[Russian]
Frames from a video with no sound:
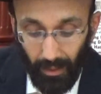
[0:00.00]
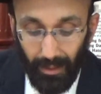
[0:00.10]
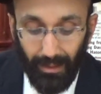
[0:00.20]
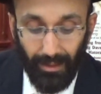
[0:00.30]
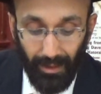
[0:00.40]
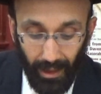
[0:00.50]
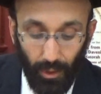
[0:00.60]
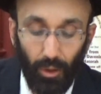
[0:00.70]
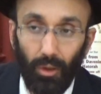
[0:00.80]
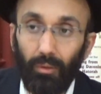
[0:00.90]

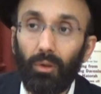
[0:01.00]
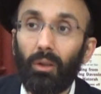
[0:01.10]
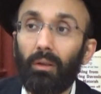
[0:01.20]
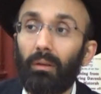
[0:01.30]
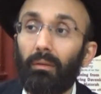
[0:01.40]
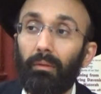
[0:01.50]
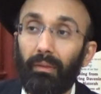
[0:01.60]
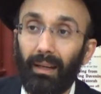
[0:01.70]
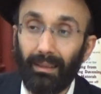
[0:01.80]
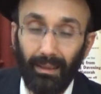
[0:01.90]
сделают его, в
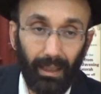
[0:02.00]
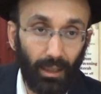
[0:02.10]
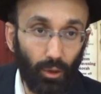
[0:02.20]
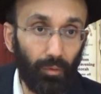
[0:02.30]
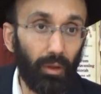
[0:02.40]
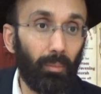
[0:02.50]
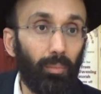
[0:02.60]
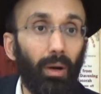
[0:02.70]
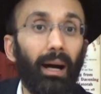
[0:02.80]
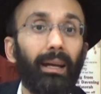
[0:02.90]
конце концов, и
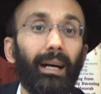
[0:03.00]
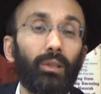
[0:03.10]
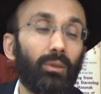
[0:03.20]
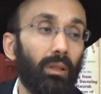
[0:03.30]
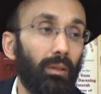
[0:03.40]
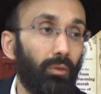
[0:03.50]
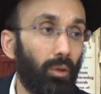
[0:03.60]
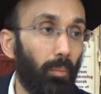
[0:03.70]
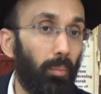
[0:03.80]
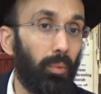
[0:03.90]
окажут на
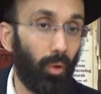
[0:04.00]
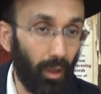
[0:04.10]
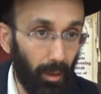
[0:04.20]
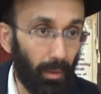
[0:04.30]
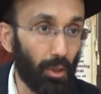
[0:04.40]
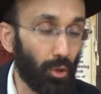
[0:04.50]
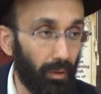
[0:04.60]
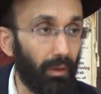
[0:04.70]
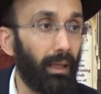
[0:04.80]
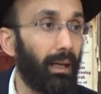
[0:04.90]
него более большое
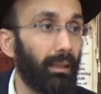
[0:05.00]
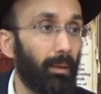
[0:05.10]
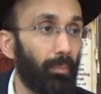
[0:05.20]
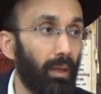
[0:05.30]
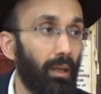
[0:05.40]
влияние,